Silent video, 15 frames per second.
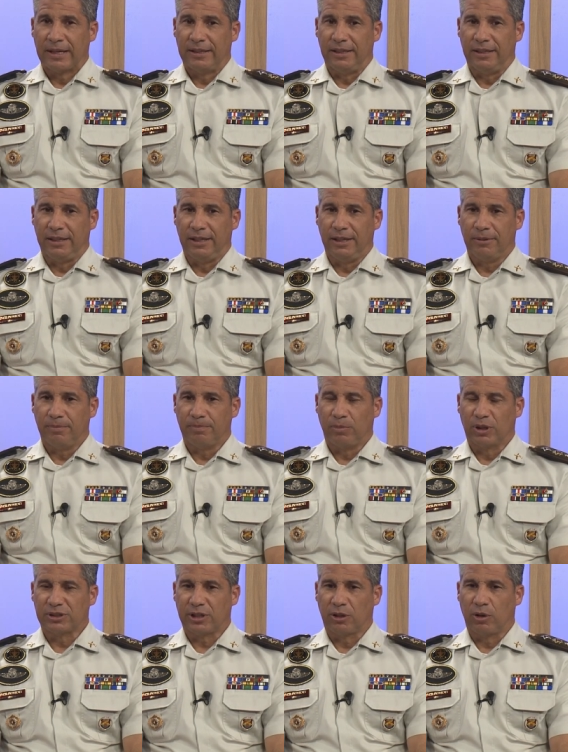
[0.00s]
E,
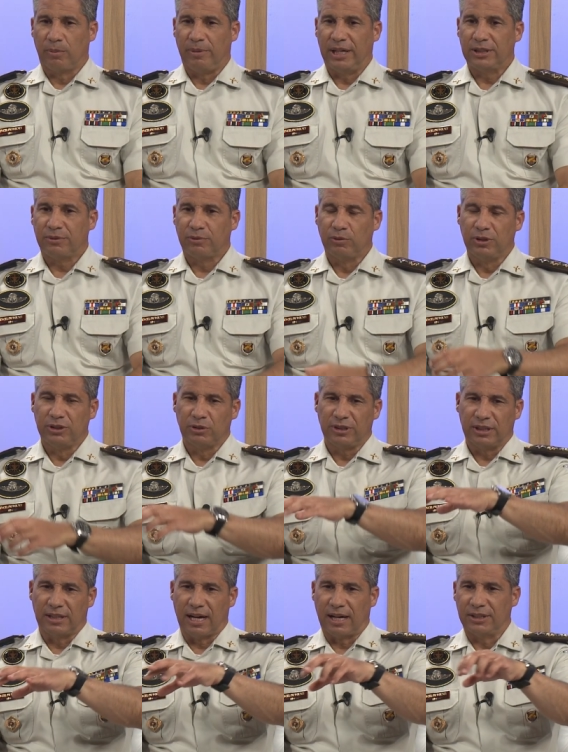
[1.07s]
posteriormente, fui de
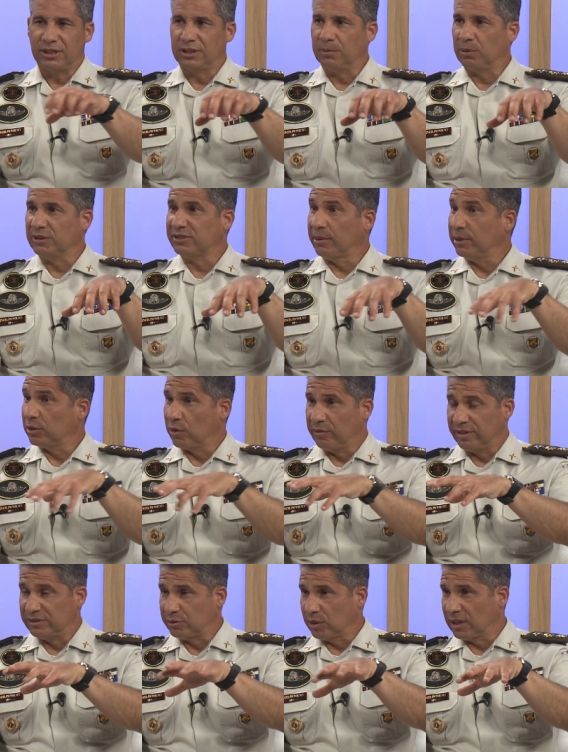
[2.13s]
unidades de policiamento
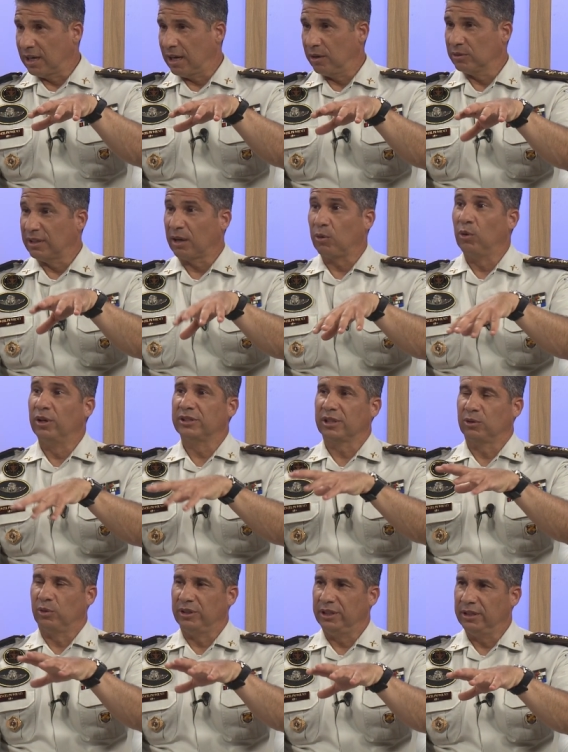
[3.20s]
convencional, da
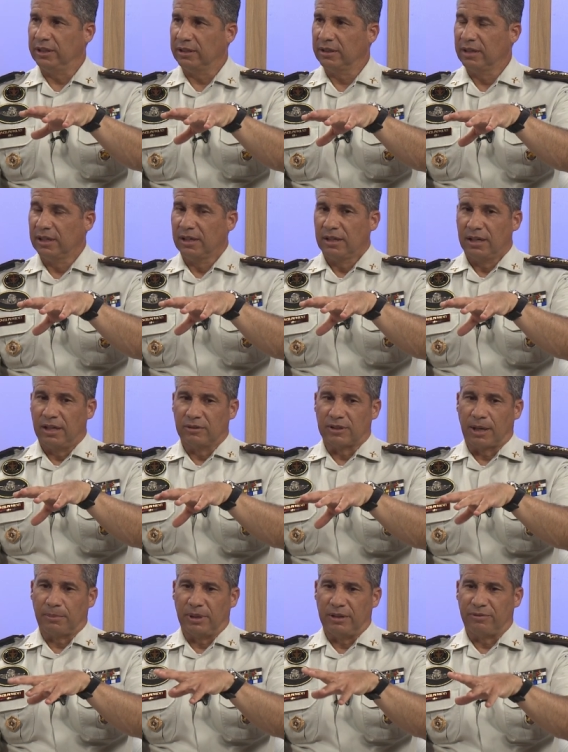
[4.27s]
corregedoria. Hum. Eu
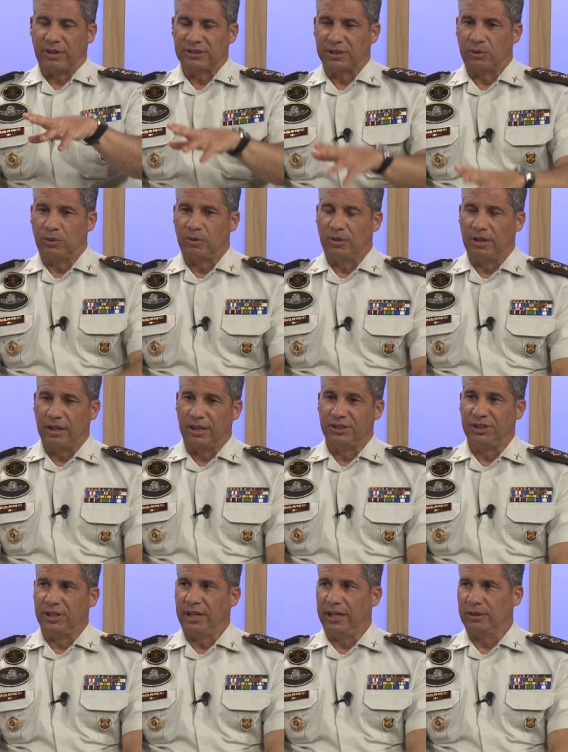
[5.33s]
terminei fazendo é,
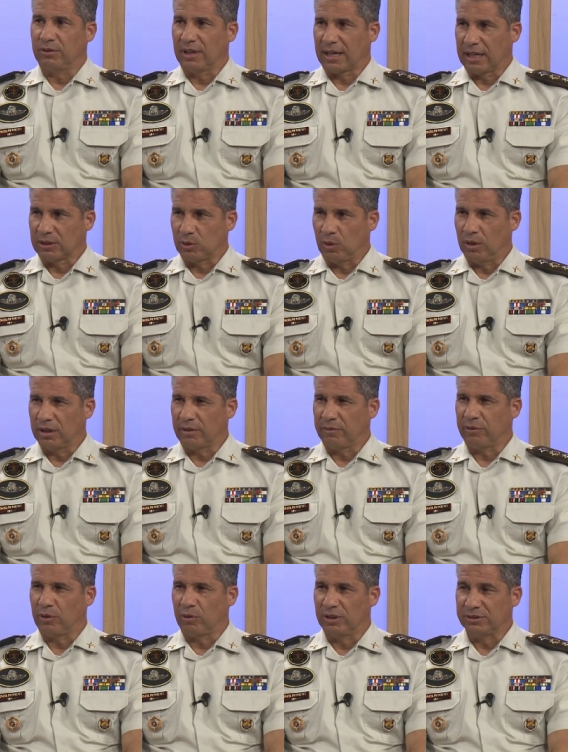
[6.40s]
direito na Católica,
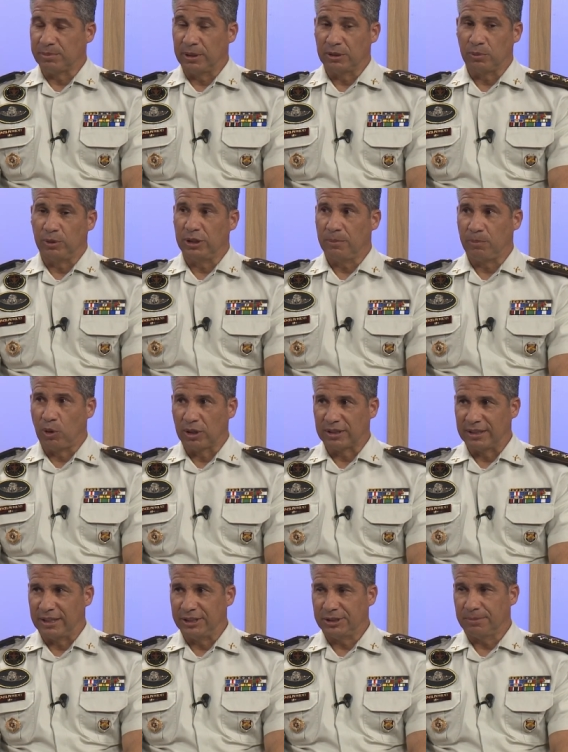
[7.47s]
foi um conhecimento muito
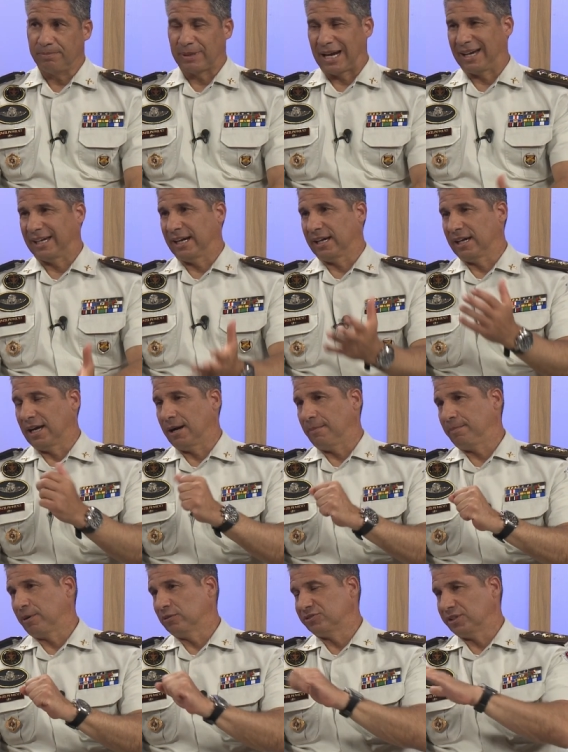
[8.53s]
importante para agregar
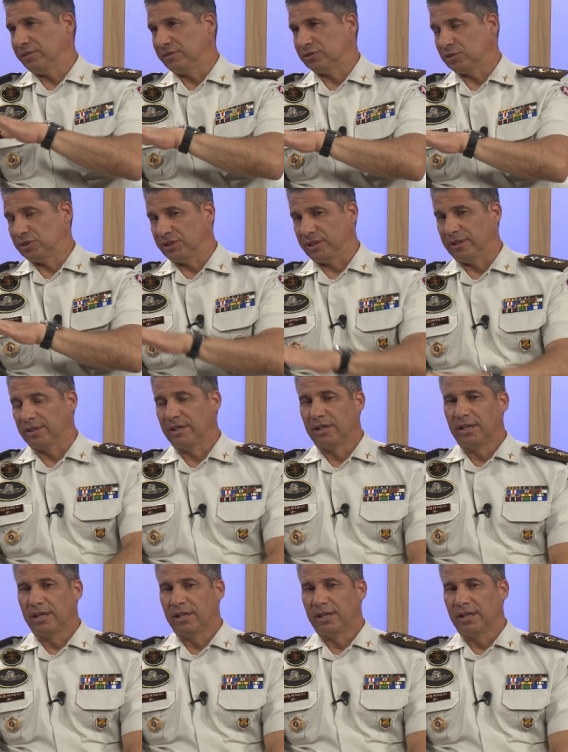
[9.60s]
para o serviço de